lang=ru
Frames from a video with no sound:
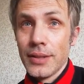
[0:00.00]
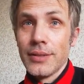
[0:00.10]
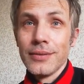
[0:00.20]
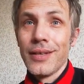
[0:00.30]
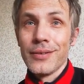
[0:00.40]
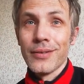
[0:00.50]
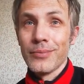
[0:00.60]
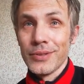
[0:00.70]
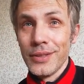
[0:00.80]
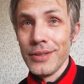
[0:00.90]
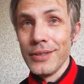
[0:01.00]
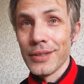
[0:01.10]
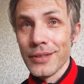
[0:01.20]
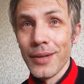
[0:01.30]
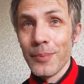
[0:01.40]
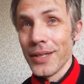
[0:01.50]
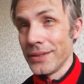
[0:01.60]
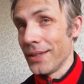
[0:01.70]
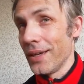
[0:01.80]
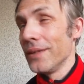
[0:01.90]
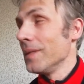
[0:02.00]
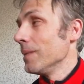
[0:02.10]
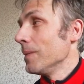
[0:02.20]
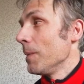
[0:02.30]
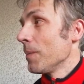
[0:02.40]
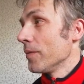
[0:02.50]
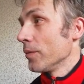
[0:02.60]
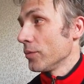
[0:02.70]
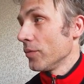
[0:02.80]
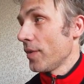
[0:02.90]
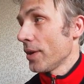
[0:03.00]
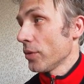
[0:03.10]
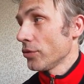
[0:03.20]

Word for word: Знаю, там сидит где-то на базе, да. Вот, но факт то,